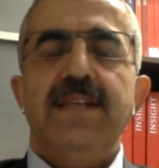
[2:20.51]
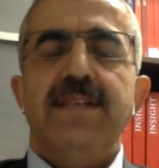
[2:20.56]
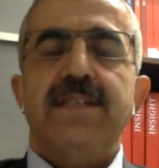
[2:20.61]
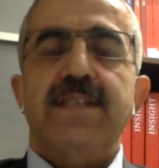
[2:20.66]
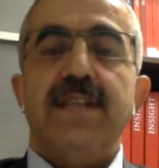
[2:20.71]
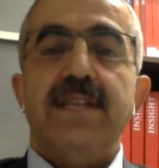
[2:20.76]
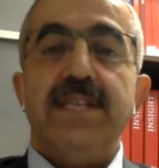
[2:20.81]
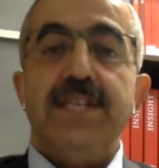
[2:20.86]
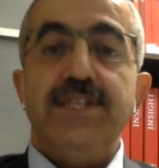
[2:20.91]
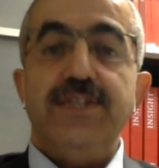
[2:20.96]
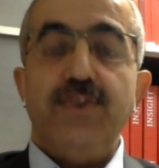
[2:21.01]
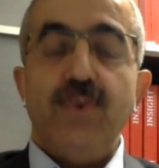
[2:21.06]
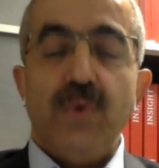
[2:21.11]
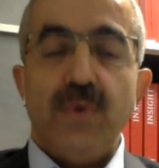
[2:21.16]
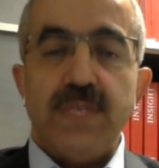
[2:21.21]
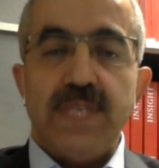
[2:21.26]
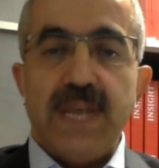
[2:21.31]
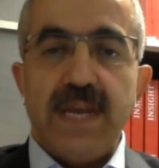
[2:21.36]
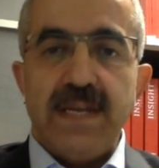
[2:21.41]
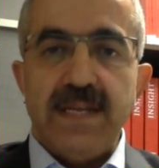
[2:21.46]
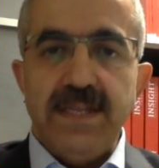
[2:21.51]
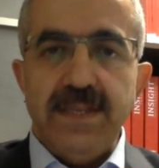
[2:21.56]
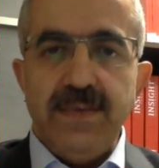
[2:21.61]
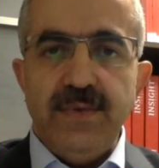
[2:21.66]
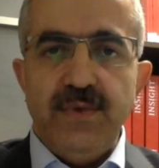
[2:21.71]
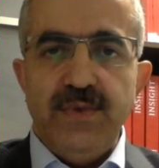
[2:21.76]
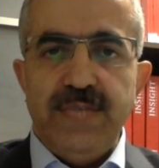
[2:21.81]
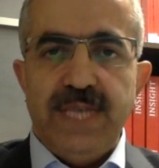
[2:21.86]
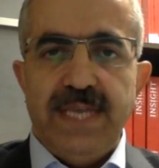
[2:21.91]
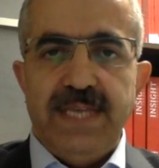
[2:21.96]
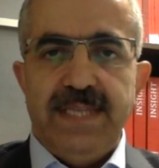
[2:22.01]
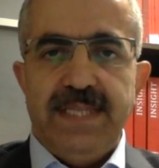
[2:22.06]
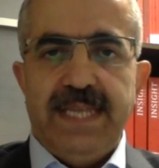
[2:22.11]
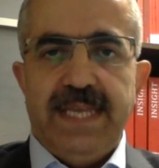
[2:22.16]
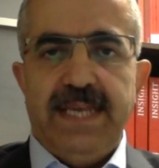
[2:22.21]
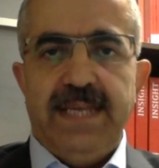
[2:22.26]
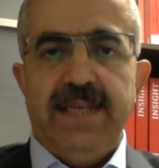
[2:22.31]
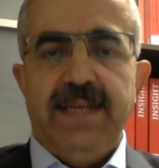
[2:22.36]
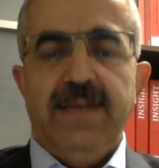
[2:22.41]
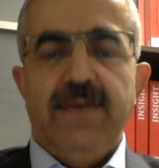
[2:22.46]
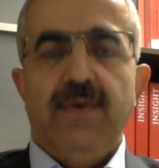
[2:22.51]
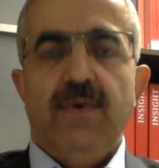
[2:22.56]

stratejik ortaklık düzeyinde